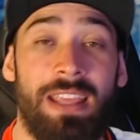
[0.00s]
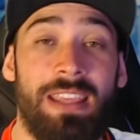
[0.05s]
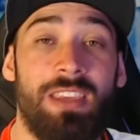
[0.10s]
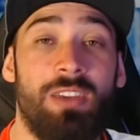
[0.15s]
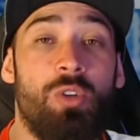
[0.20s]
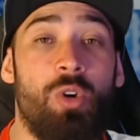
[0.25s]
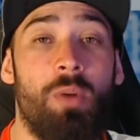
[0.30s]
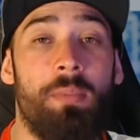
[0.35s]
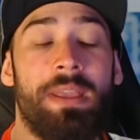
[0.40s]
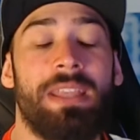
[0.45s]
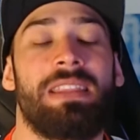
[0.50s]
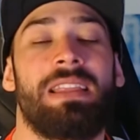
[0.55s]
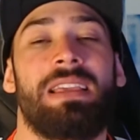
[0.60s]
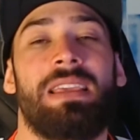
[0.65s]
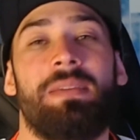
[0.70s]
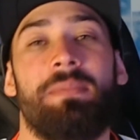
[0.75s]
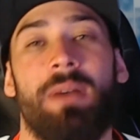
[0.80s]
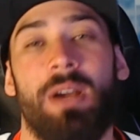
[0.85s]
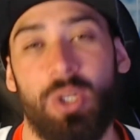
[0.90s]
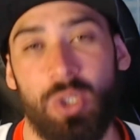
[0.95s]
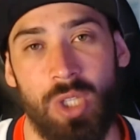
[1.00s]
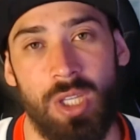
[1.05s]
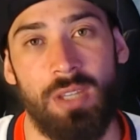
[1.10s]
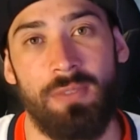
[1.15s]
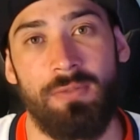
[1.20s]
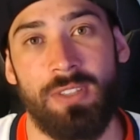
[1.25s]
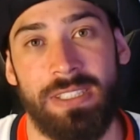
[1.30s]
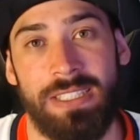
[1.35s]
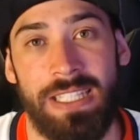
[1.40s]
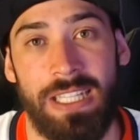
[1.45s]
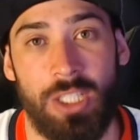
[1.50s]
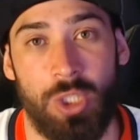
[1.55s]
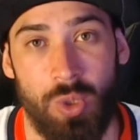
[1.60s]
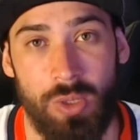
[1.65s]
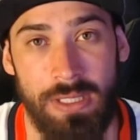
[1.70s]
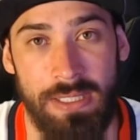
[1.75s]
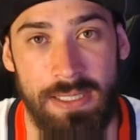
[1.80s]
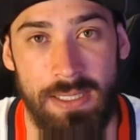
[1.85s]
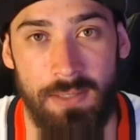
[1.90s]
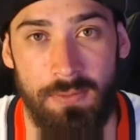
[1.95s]
E comenta aqui embaixo o que, você achou
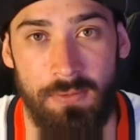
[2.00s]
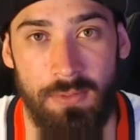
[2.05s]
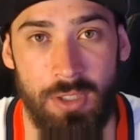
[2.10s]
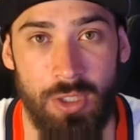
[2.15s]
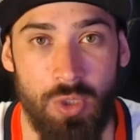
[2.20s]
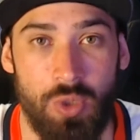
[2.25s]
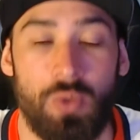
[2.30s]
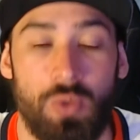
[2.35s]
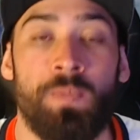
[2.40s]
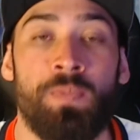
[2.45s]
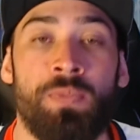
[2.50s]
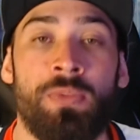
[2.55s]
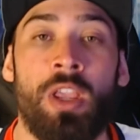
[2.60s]
desse vídeo.